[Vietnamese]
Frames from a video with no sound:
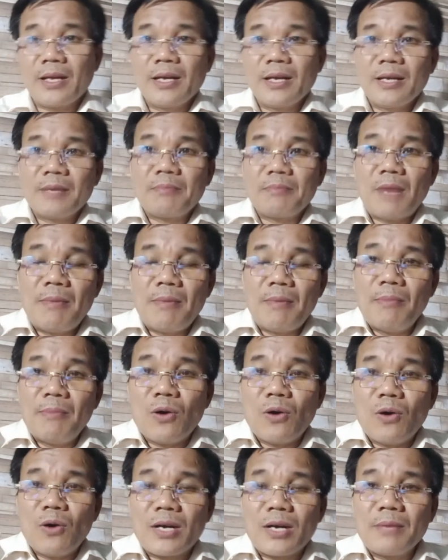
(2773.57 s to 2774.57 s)
ba ba
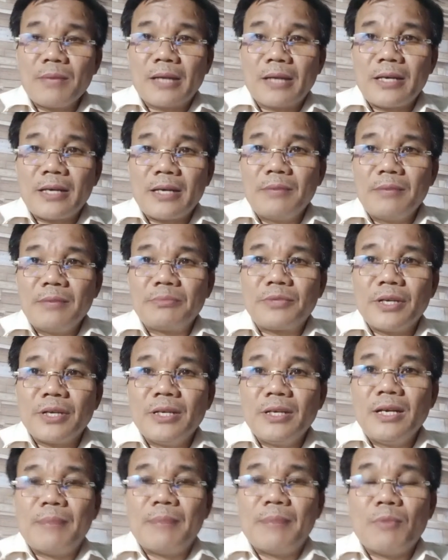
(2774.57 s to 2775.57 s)
một các bạn thấy không,
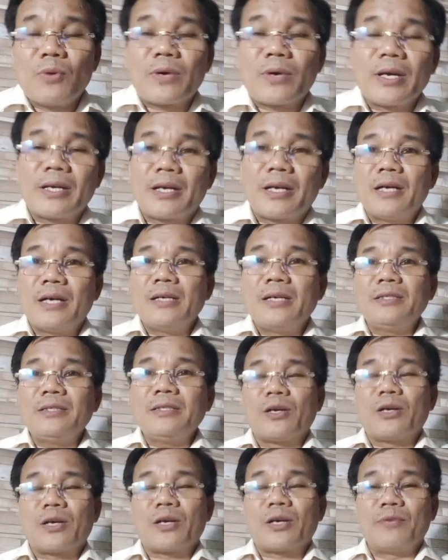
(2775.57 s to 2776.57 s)
chỉ là một cái cớ
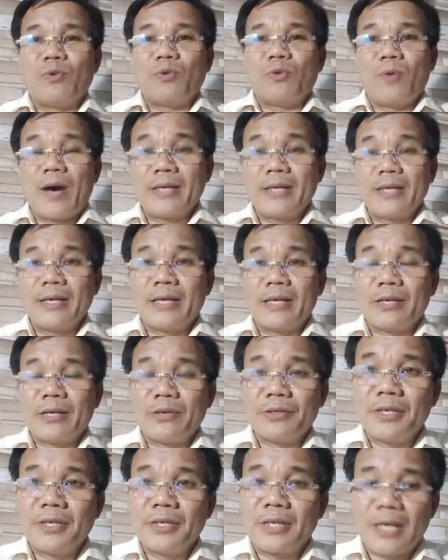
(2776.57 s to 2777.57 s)
cho cái vụ án này
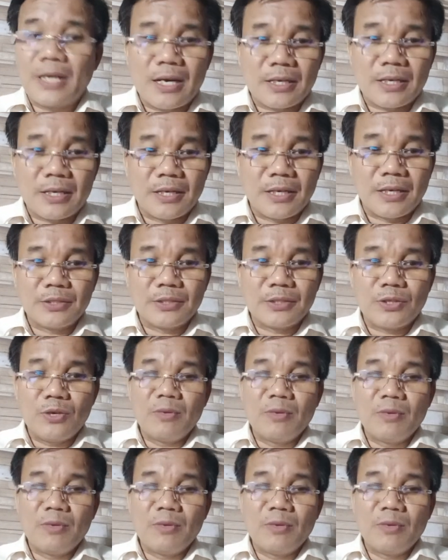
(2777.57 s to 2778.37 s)
họ đưa ra họ khởi tố.